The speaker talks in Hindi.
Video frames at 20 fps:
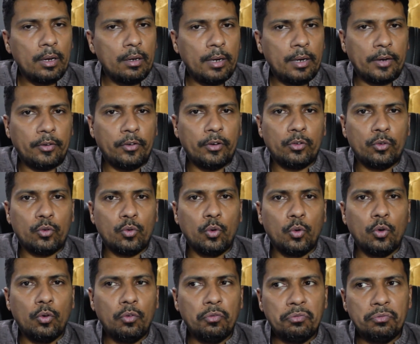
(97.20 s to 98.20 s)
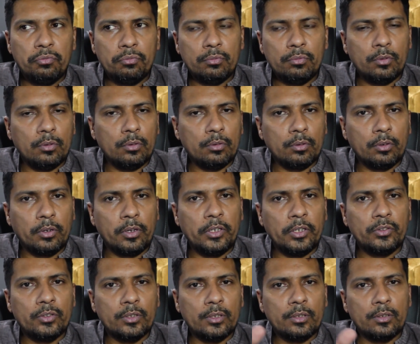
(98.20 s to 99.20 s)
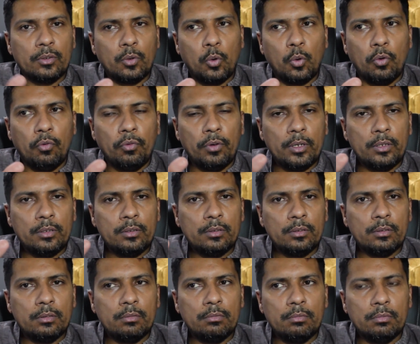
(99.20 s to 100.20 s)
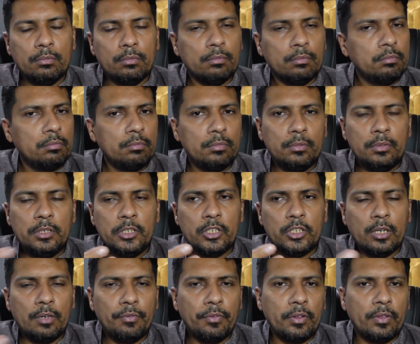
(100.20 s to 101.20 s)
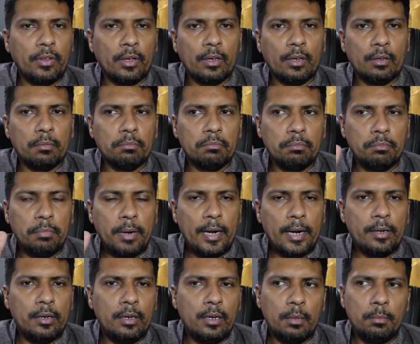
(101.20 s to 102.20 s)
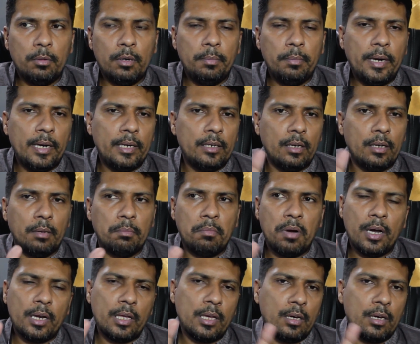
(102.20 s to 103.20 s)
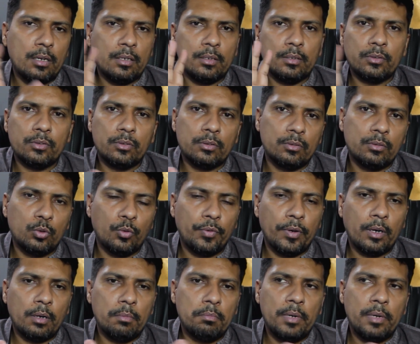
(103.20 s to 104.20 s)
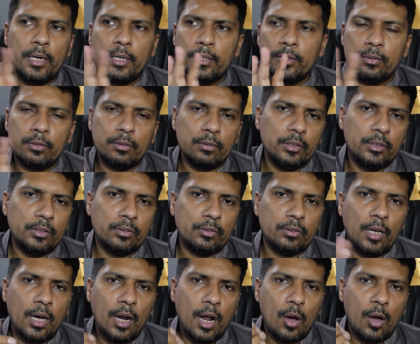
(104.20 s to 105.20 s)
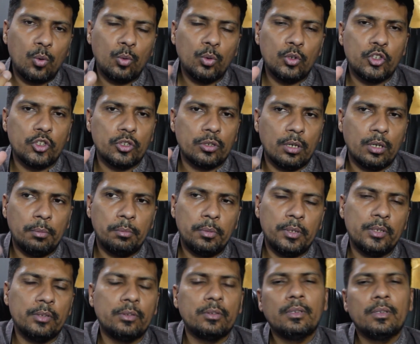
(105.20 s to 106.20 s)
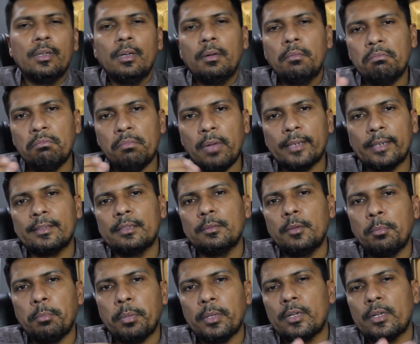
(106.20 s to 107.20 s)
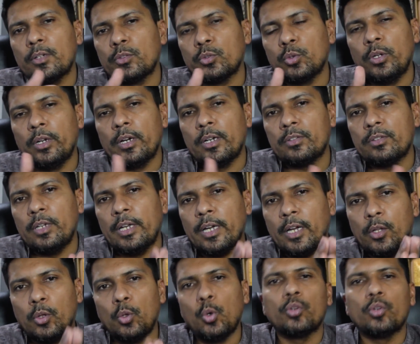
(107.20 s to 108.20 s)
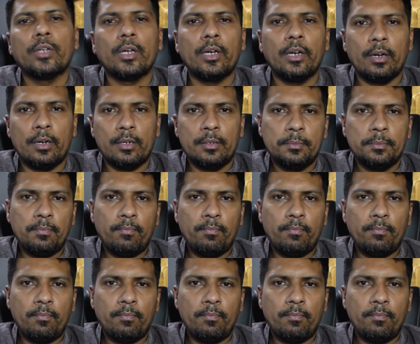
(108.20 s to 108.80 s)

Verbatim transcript: इलेक्ट्रिक स्टोव गीज़र ओवन ईच एंड एवरीथिंग बेड डबल बेड अलमारियाँ सोफ़ा कम बेड्स ये सारा कुछ कबर्ड्स मैक्सिमम 1500 लेरा से लेके 2000 लेरा